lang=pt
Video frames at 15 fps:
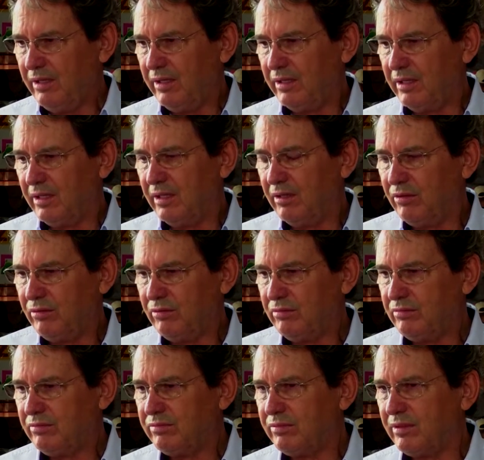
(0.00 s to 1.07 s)

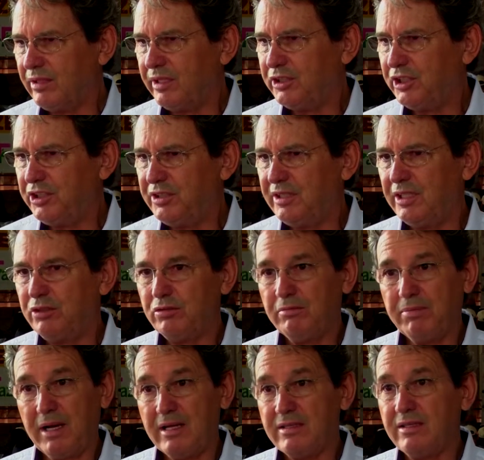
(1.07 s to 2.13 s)
Então, a gente sente um
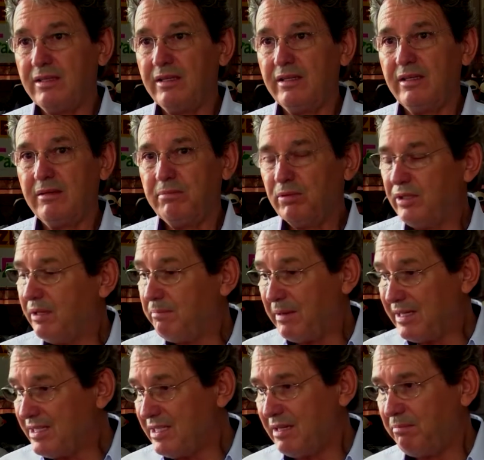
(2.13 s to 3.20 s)
prazer em poder
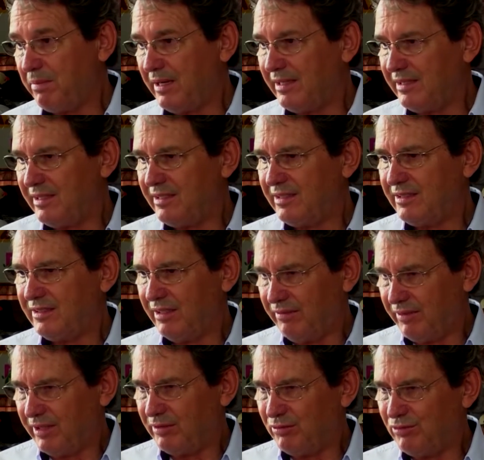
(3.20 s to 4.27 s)
participar desses
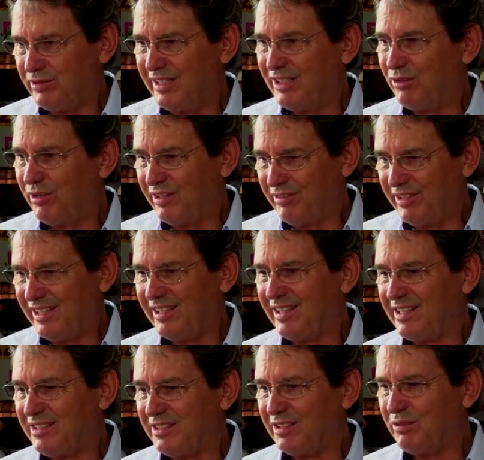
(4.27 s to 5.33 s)
eventos, de
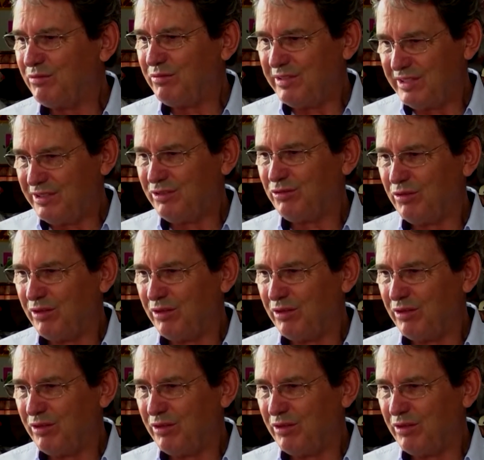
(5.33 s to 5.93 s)
orientação com esses